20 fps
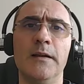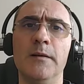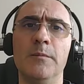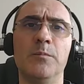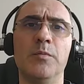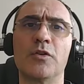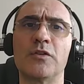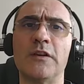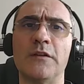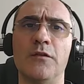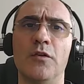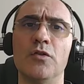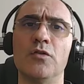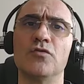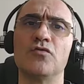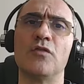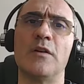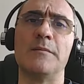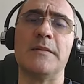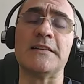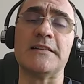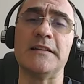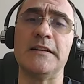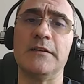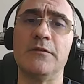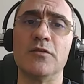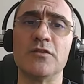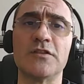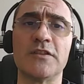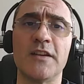il portafoglio sulla base delle
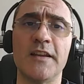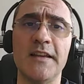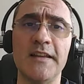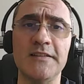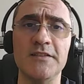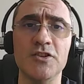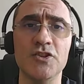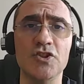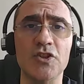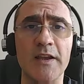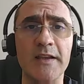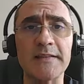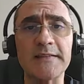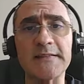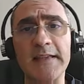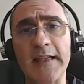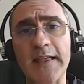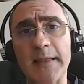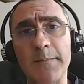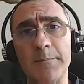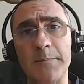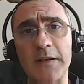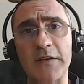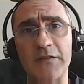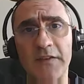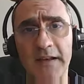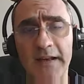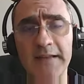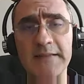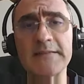vostre esigenze e
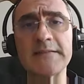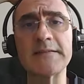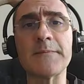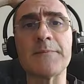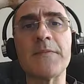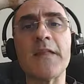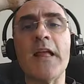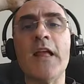preferenze. Ads.